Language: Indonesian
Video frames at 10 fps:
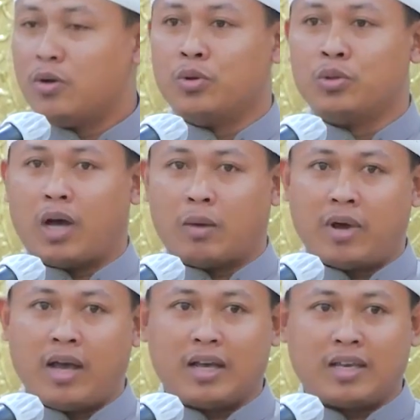Untuk
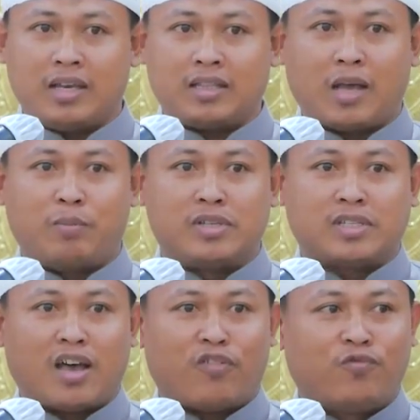apa? Kita
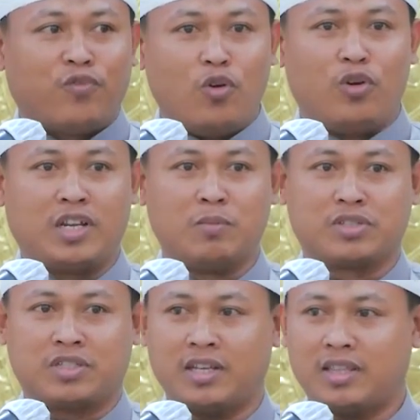bisa full di
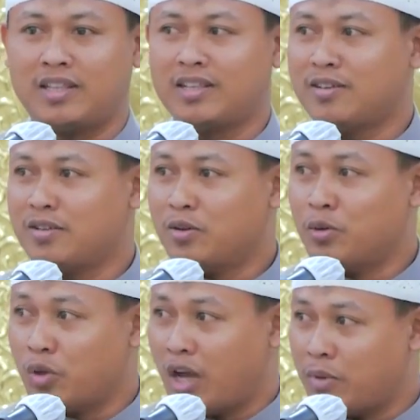masjid
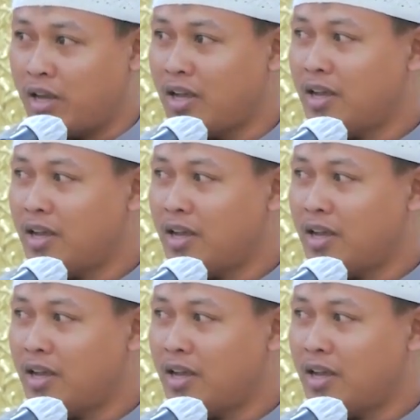untuk apa?